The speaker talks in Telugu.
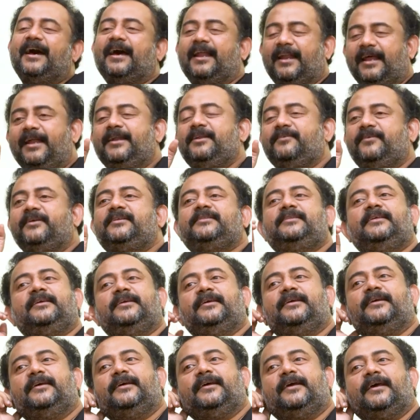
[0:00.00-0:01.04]
అలాంటి వ్యక్తి
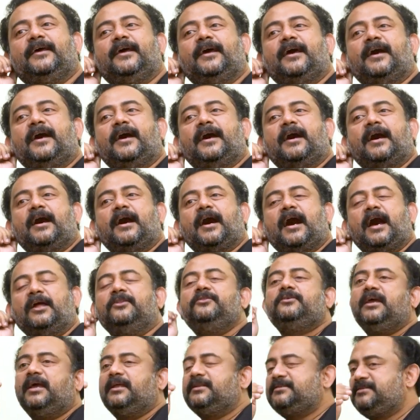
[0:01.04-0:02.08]

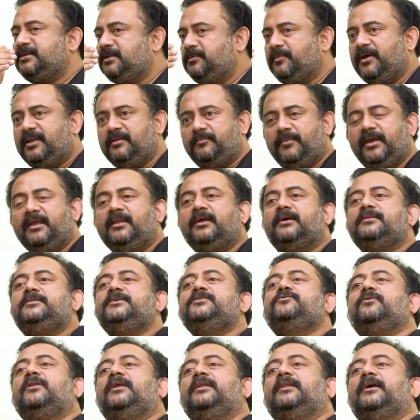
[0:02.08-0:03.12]
అందుకే ఆయన సినిమాని మెయిన్గా
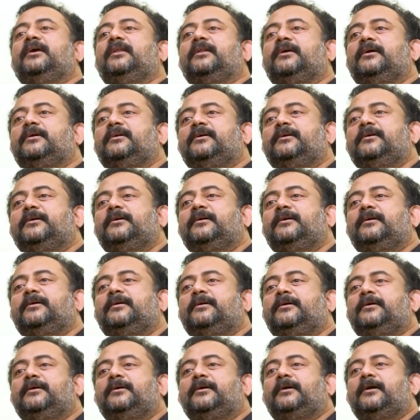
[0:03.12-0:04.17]
తీసుకోలేదు ఆయన
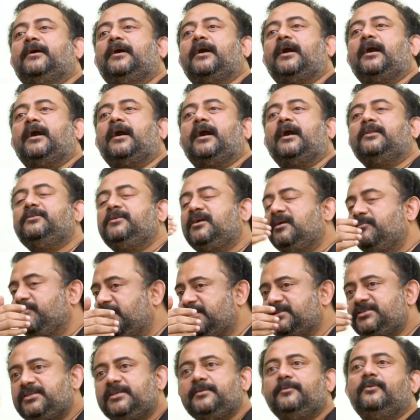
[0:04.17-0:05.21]
అందుకే
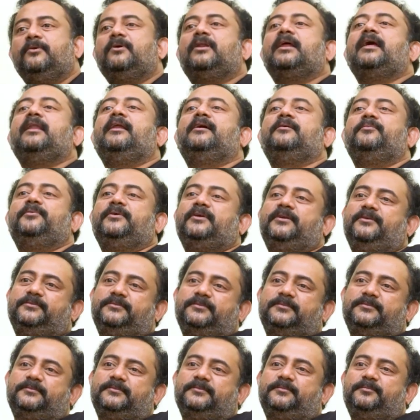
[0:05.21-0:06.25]
మెయిన్ స్ట్రీమ్లో రాలేకపోయాడు
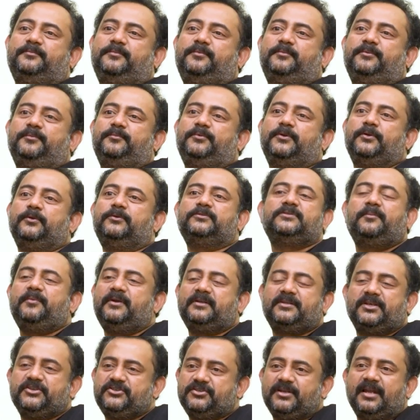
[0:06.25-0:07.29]
ఓకే
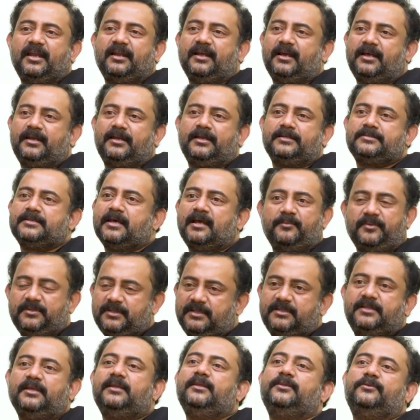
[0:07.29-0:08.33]
నూతనపాటి సత్యనారాయణ గారు అంటే
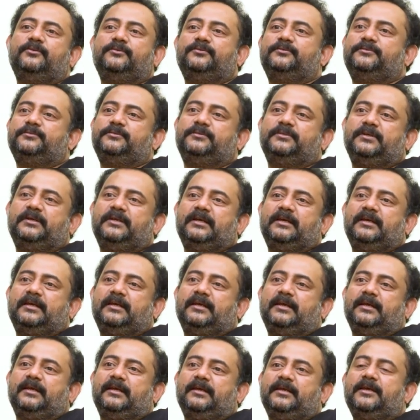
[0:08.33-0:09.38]
చాలామందికి తెలియదు
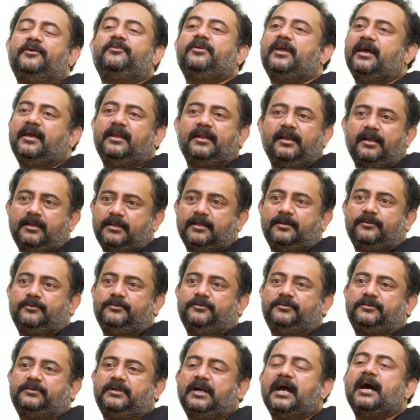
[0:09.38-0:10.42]
ఎవరైనా అంటారు
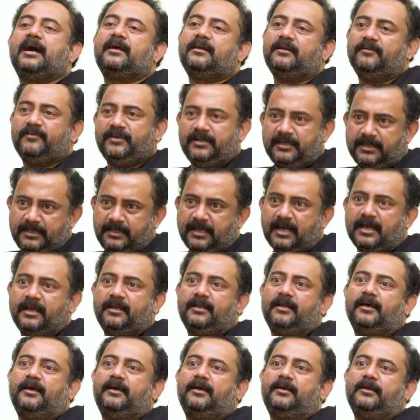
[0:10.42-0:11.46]
కారణం ఏంటంటే
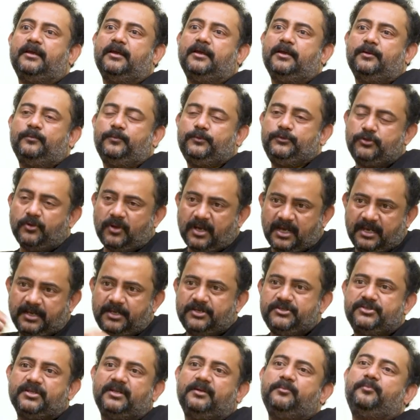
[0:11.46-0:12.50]
ఆయన
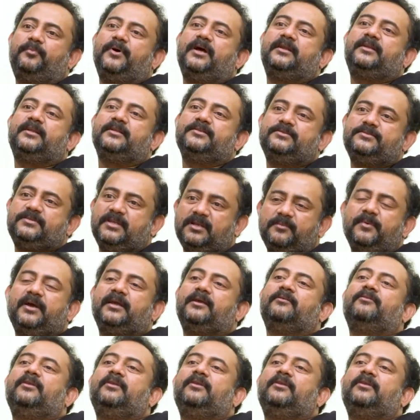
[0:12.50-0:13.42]
ఉద్యోగానికి ఇచ్చిన ఇంపార్టెన్స్ సినిమాకి